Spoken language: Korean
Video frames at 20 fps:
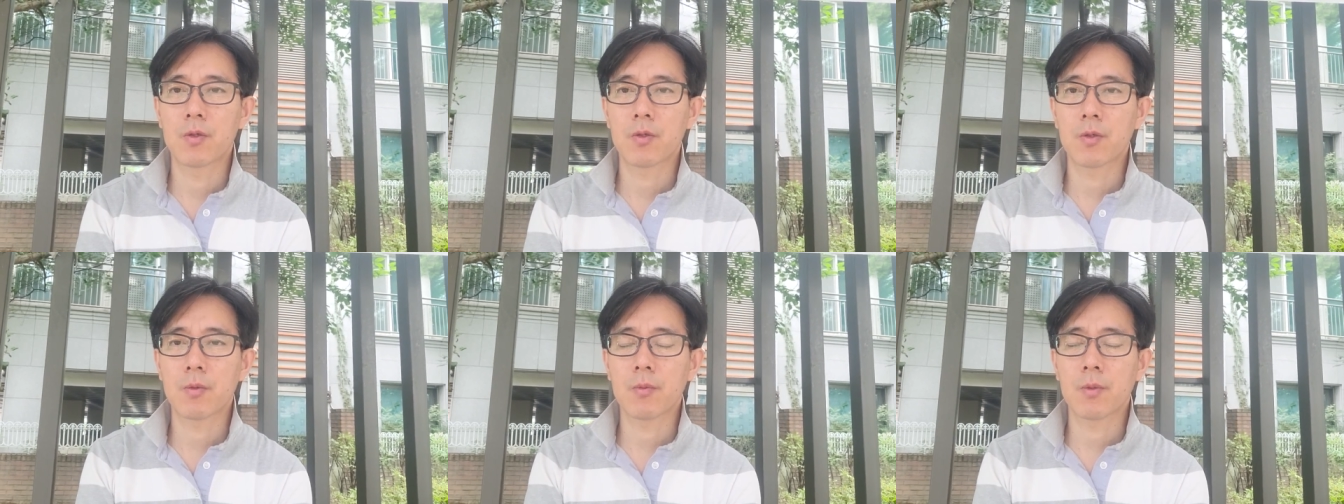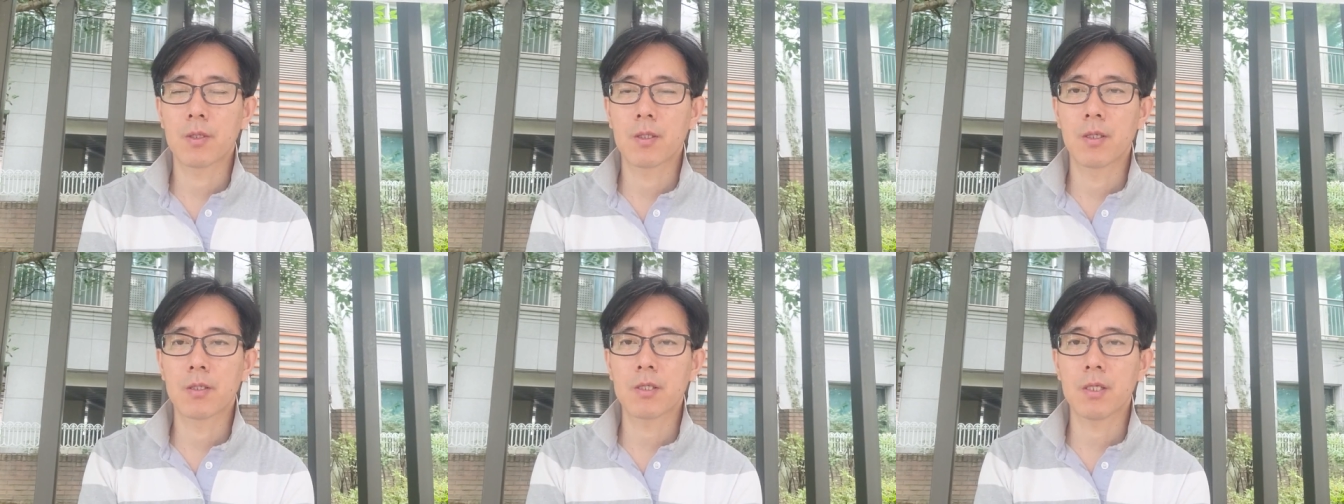
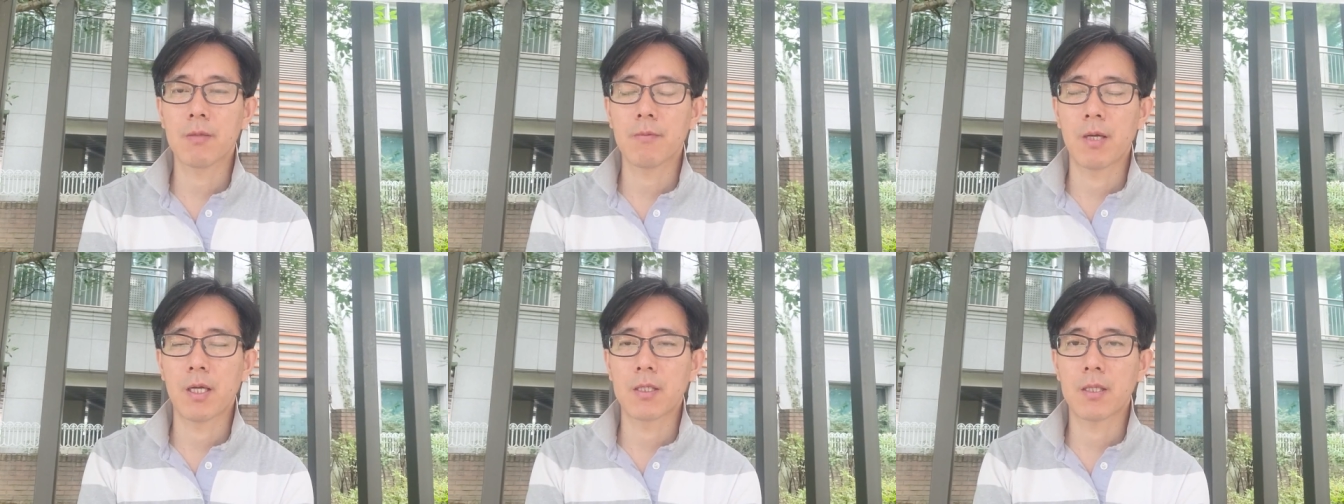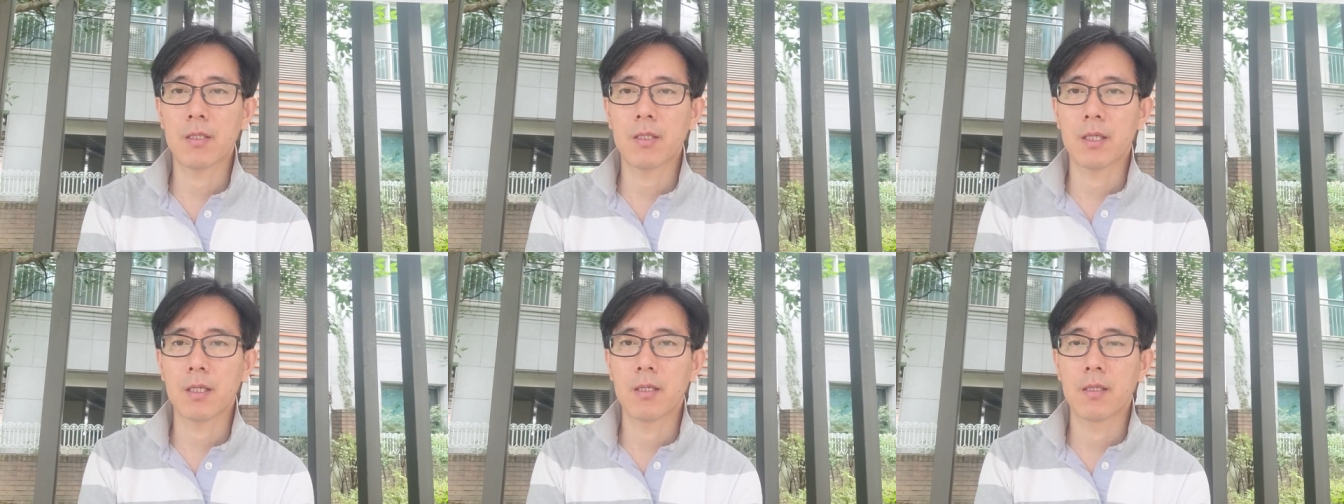좀 걱정이 많이
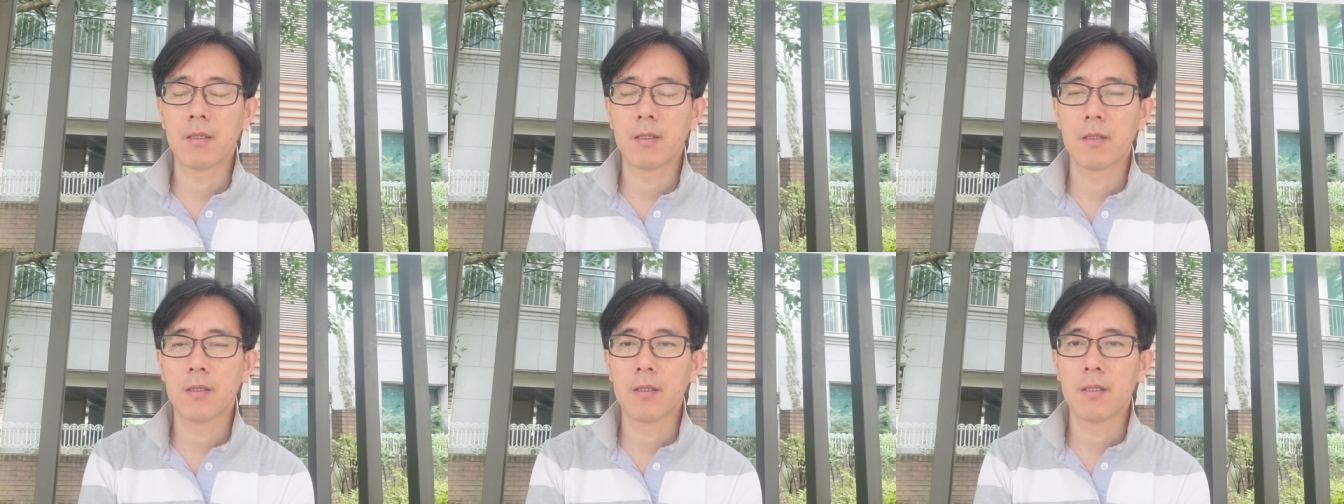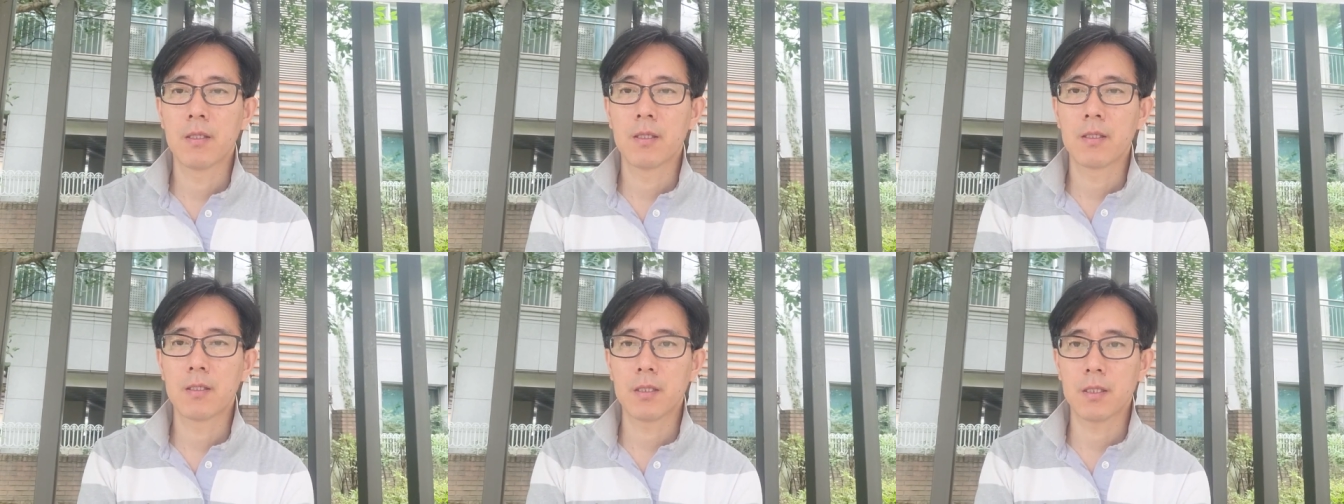된다.
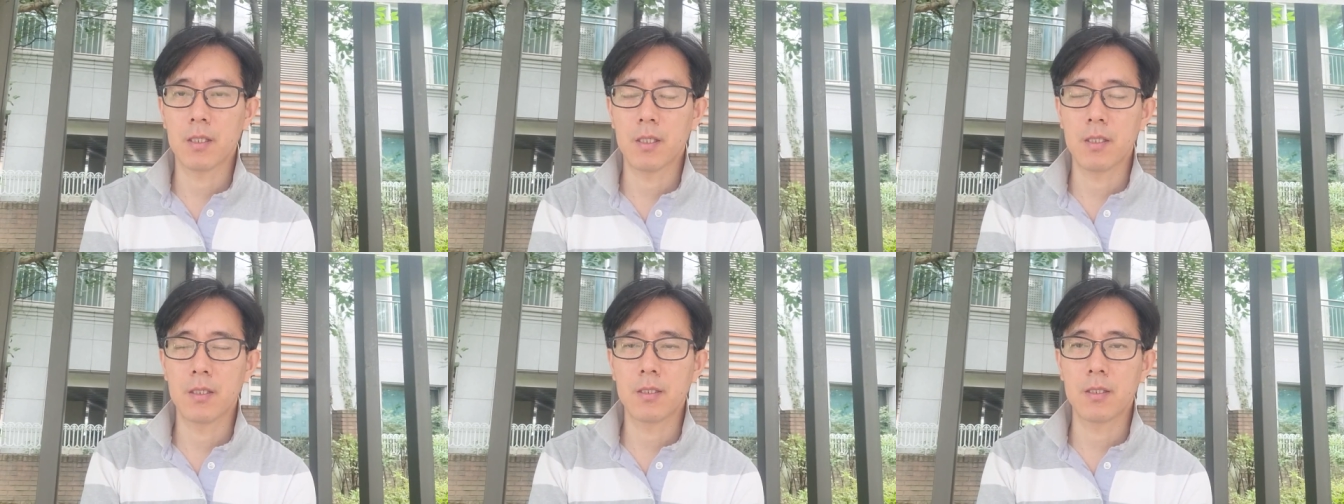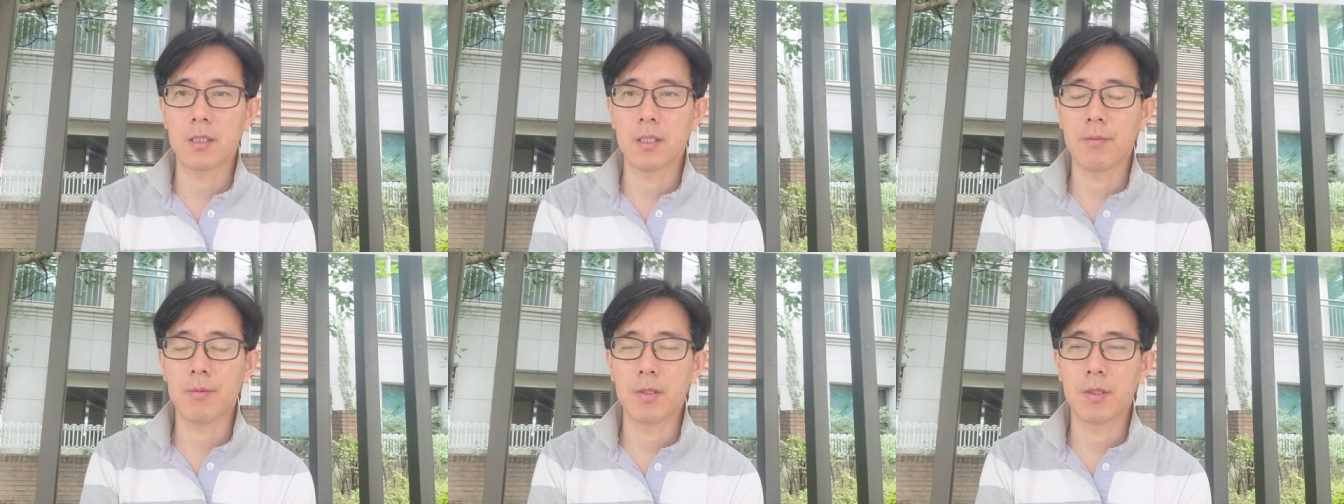시간이
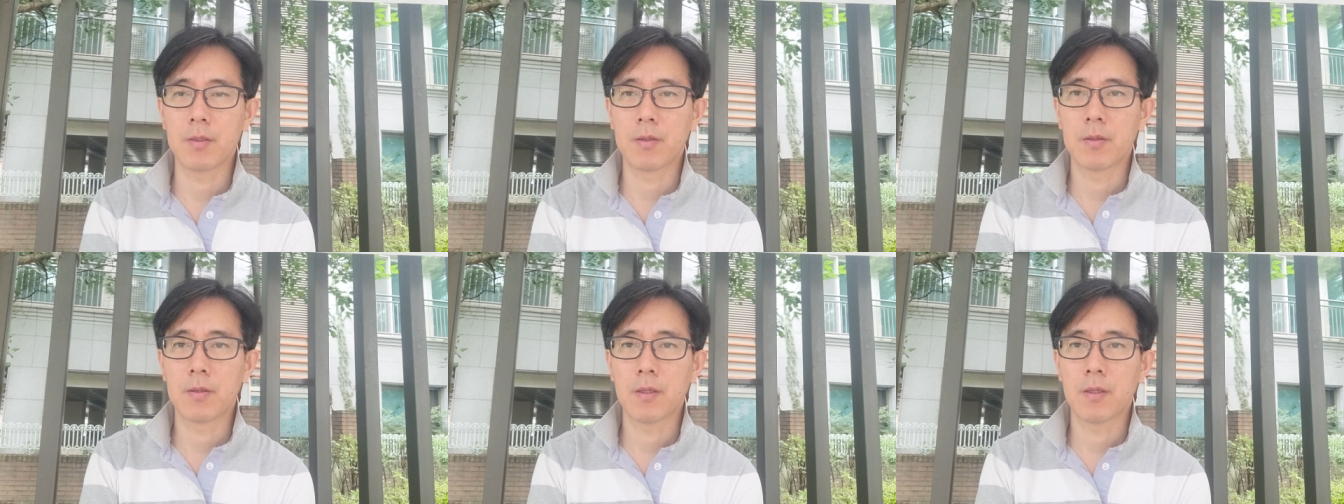지나면